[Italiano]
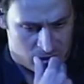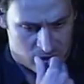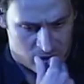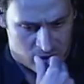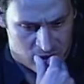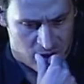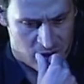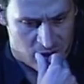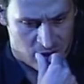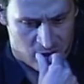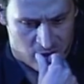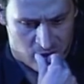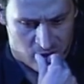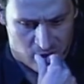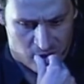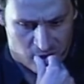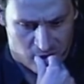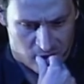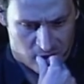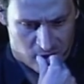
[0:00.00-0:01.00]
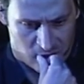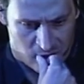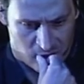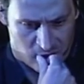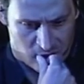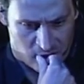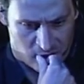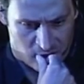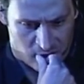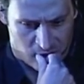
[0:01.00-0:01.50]
Già.
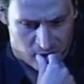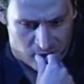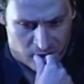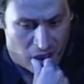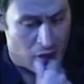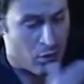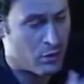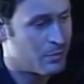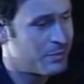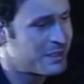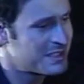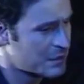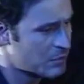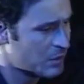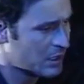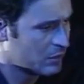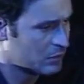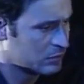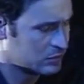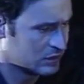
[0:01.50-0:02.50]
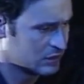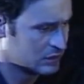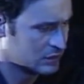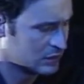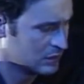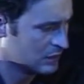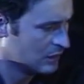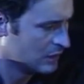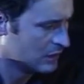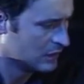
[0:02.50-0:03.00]
Allora, mettiamola così.
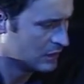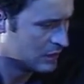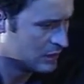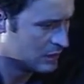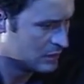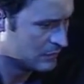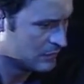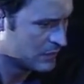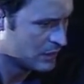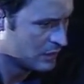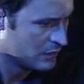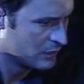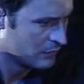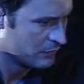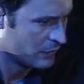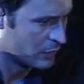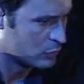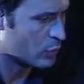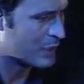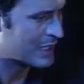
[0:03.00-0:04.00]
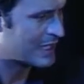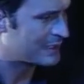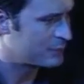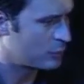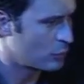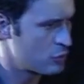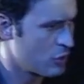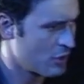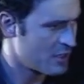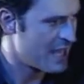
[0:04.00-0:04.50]
Eh, tu hai letto
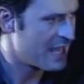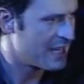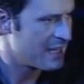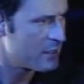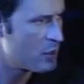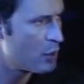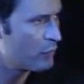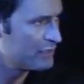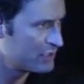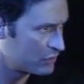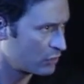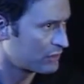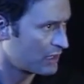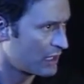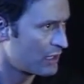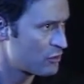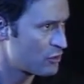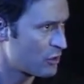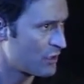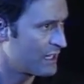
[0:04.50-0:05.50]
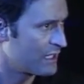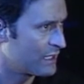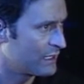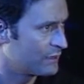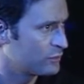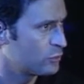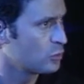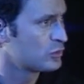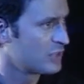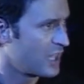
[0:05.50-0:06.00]
il giornale, e io ho visto il telegiornale.
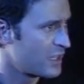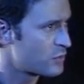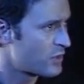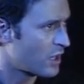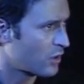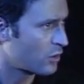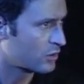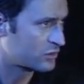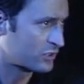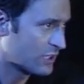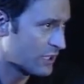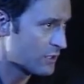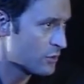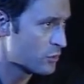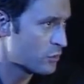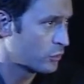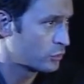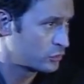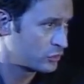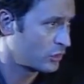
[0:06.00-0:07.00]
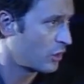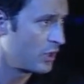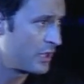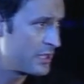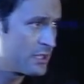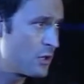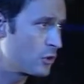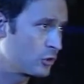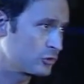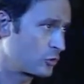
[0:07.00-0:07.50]
Tu sai una cosa che io non so e
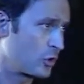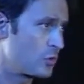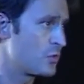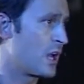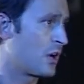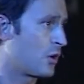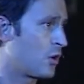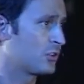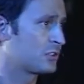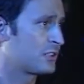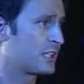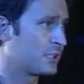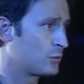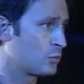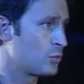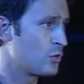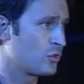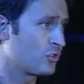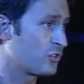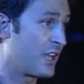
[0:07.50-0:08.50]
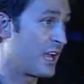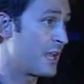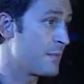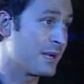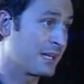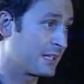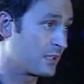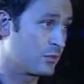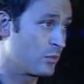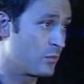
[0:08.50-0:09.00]
io so una cosa che tu non sai ma
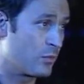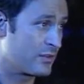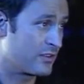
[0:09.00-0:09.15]
che tu vuoi